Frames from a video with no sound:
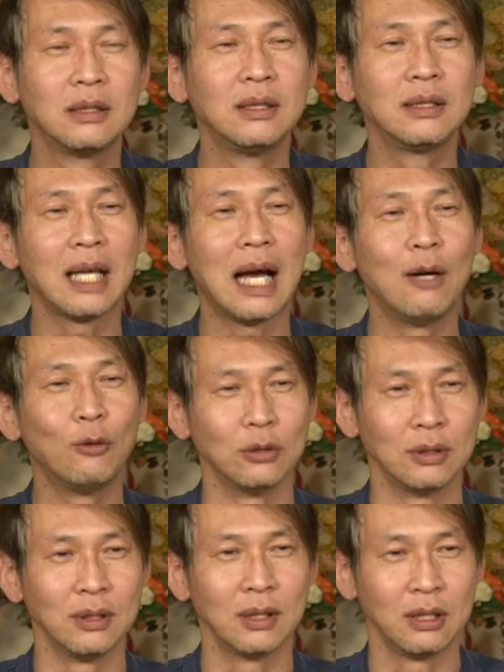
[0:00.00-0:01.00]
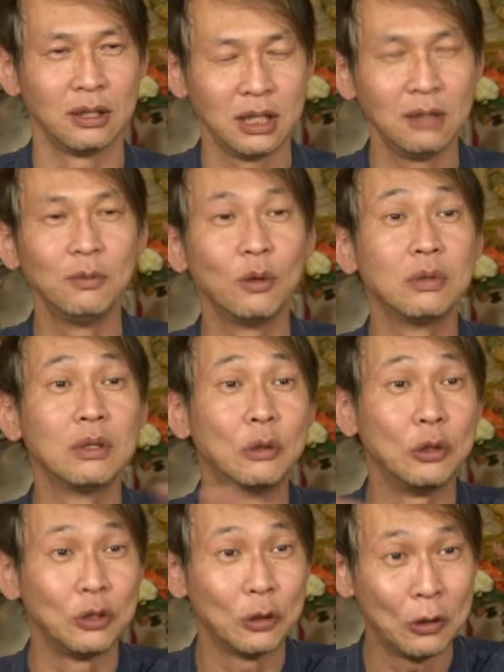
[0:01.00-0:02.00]
그렇게 하고 있으니까. 지금도
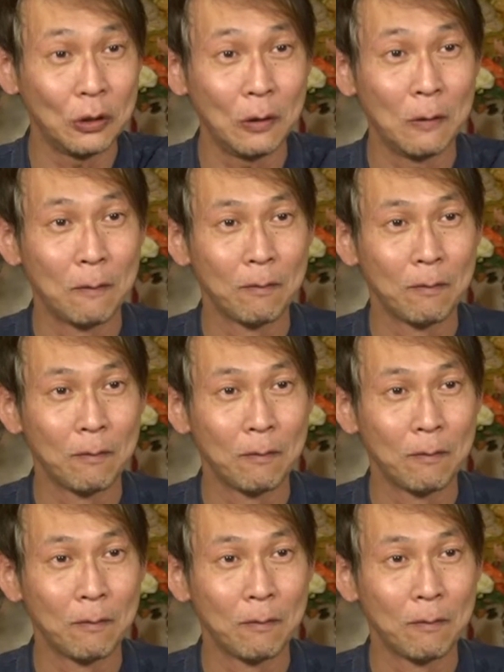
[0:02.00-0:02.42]
그러고 있죠.